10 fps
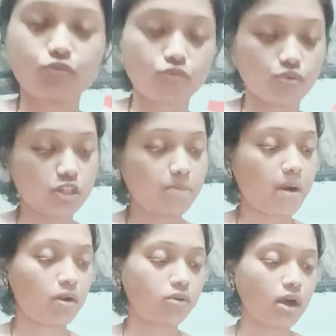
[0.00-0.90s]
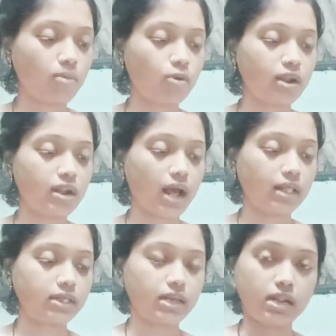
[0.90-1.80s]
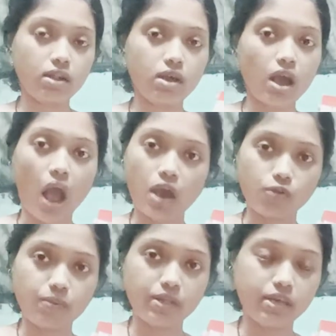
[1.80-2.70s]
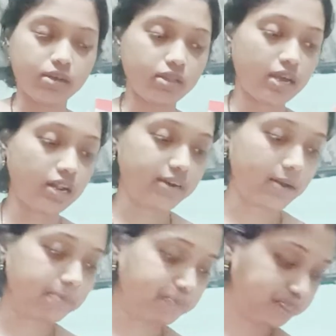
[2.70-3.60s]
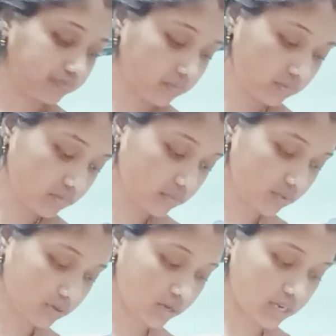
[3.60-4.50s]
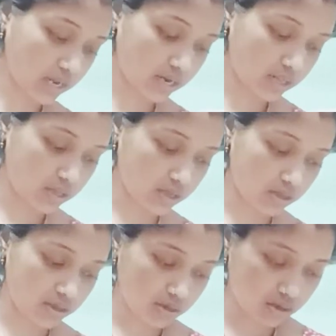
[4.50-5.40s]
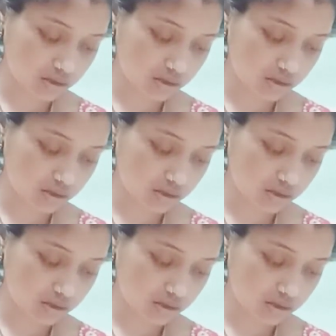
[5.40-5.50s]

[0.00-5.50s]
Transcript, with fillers: ইউজ করতে পারো ডাবরের লাল তেল আয়ুর্বেদিক তেল এটা এটা এনে দিয়েছে